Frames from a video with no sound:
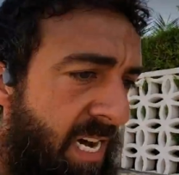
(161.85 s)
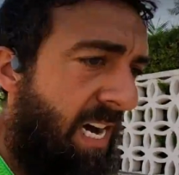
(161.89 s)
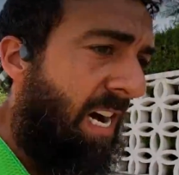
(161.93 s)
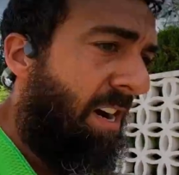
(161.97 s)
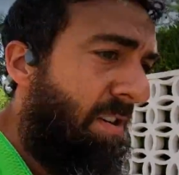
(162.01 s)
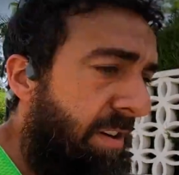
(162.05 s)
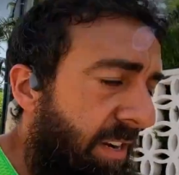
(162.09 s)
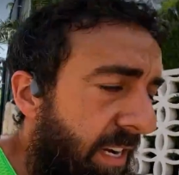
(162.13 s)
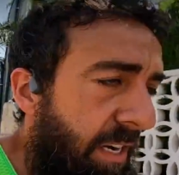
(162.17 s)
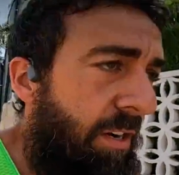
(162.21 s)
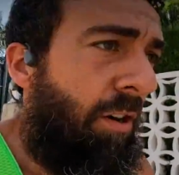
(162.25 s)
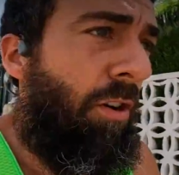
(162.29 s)

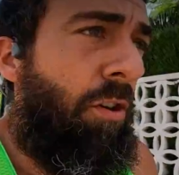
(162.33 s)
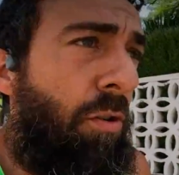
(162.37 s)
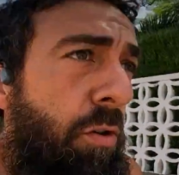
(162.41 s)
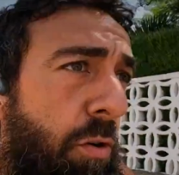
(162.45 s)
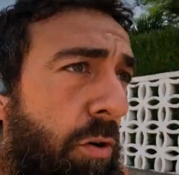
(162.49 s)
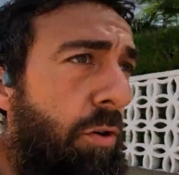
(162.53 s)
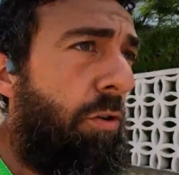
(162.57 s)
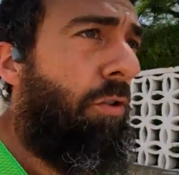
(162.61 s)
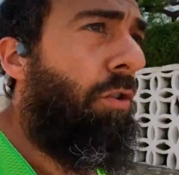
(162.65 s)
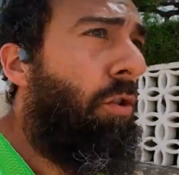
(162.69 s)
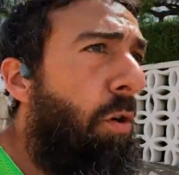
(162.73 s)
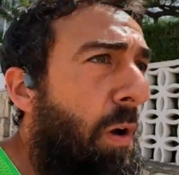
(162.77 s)
aunque no
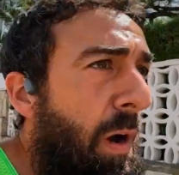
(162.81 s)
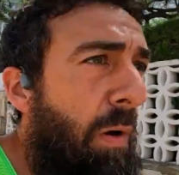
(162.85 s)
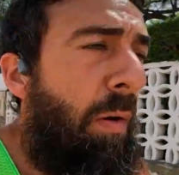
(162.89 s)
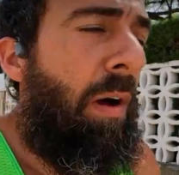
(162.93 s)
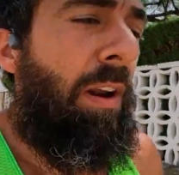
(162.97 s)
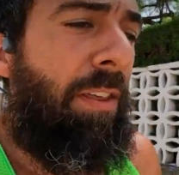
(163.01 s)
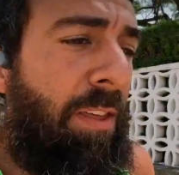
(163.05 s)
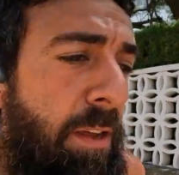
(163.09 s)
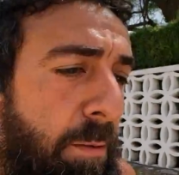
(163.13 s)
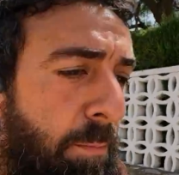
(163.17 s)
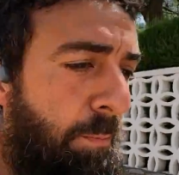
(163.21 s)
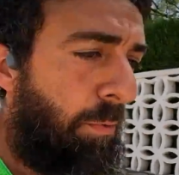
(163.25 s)
lo, no lo hago
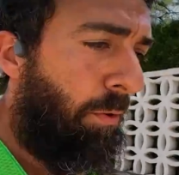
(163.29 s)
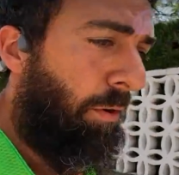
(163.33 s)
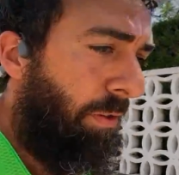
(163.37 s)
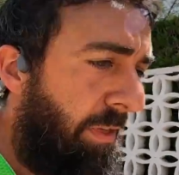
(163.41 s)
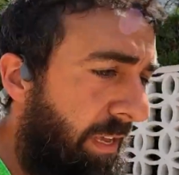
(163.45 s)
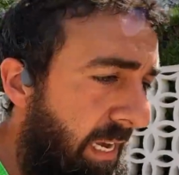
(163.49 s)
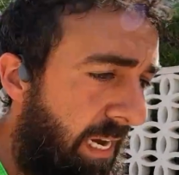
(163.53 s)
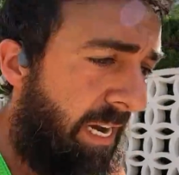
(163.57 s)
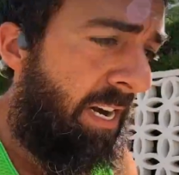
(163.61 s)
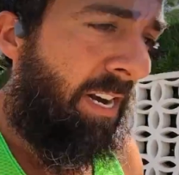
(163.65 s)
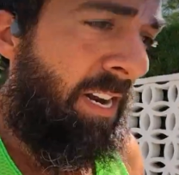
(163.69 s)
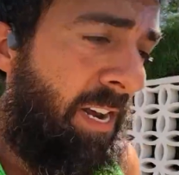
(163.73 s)
al
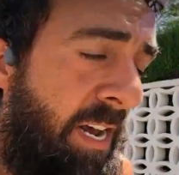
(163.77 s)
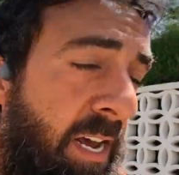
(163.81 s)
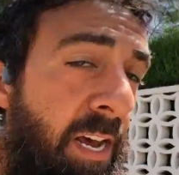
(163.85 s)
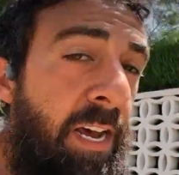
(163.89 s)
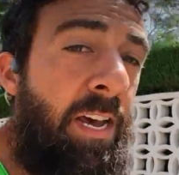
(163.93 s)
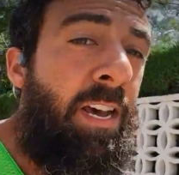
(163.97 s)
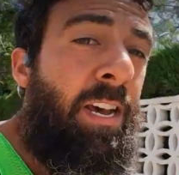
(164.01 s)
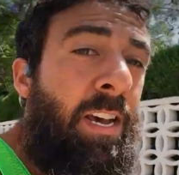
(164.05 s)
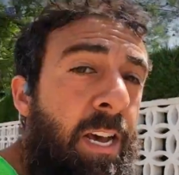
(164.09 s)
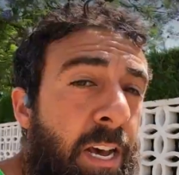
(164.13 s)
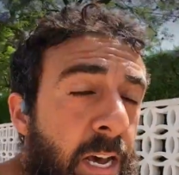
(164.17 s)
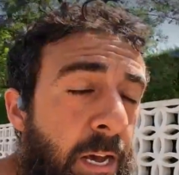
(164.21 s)
100%,
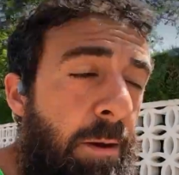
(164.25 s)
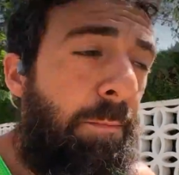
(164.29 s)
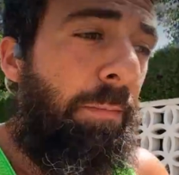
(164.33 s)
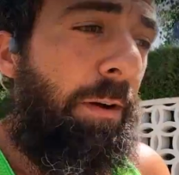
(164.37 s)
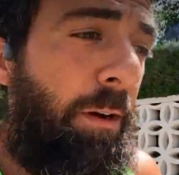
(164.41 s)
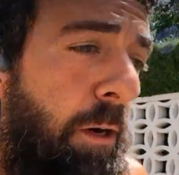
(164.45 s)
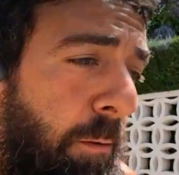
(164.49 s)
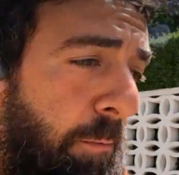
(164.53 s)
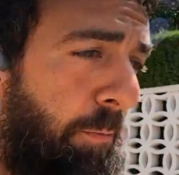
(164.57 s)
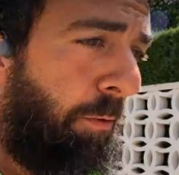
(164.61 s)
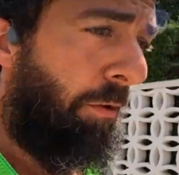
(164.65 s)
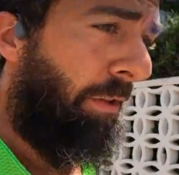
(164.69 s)

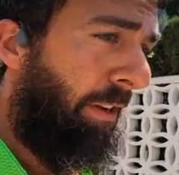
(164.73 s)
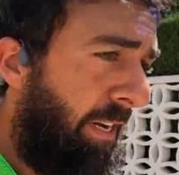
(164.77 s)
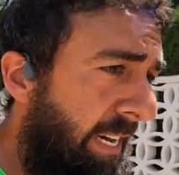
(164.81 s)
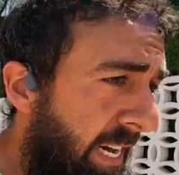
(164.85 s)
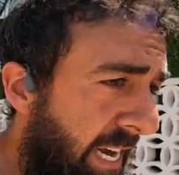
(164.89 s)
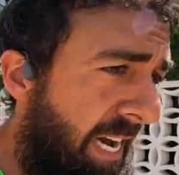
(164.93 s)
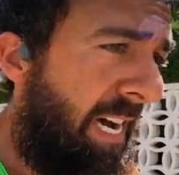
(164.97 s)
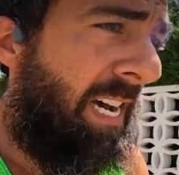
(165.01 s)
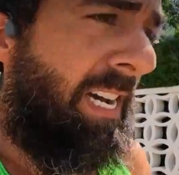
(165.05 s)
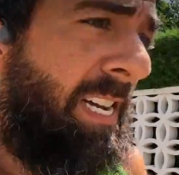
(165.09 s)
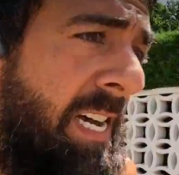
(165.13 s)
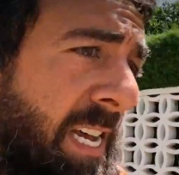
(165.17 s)
pero
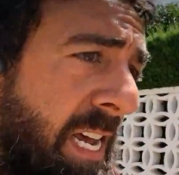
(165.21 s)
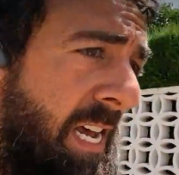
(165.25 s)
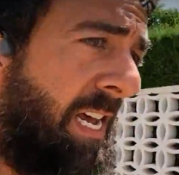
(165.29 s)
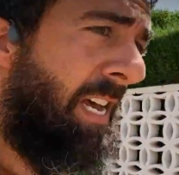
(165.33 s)
podría.